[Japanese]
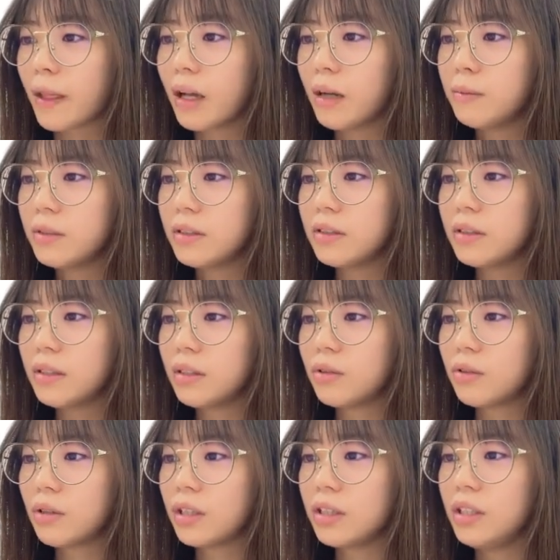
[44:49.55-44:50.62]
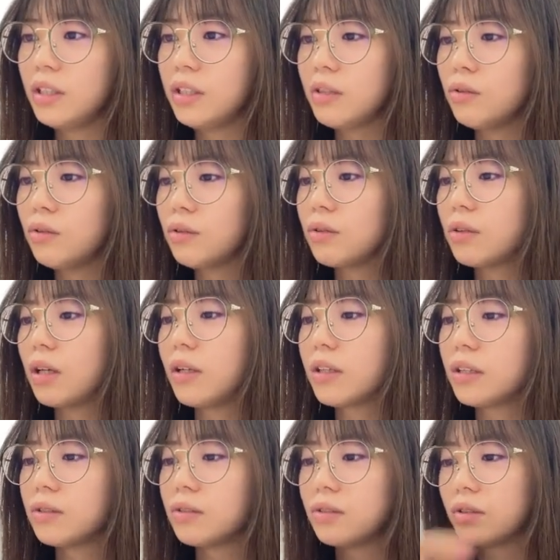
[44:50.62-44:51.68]
かぶってるのが2個とかあっ
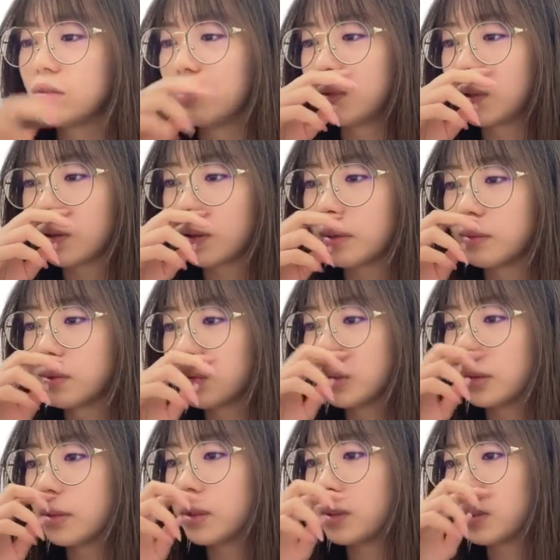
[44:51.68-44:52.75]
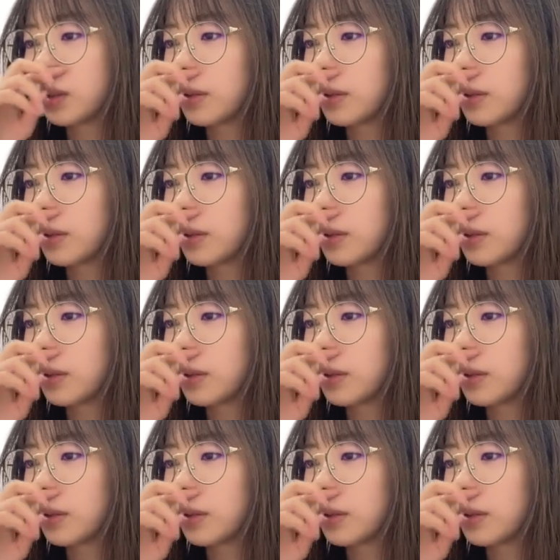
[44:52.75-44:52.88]
たりすると思うけどでもそんな